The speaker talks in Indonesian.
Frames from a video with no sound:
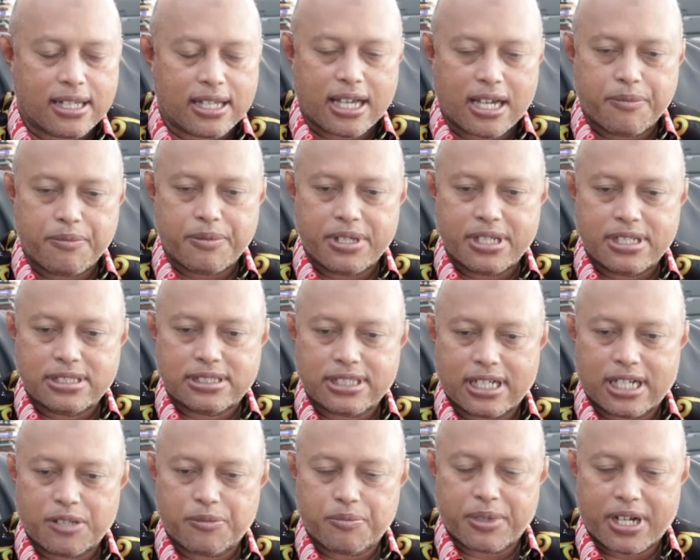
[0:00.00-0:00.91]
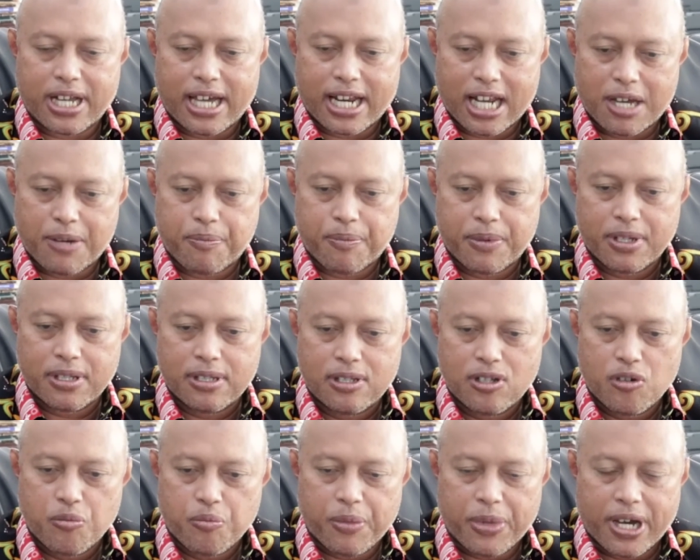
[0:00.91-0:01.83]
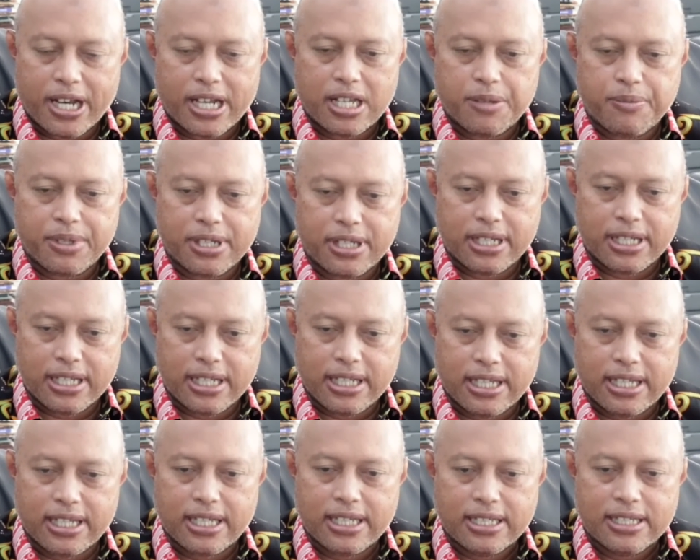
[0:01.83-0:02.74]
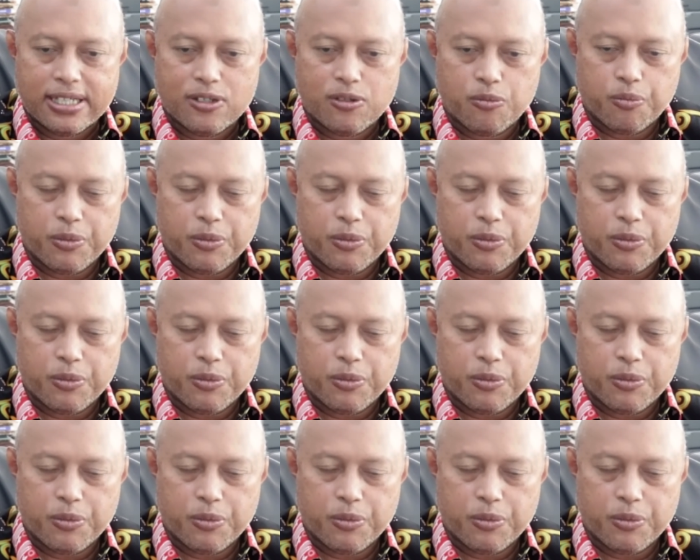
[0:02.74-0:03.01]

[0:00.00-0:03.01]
kami sangat berharap pandemi ini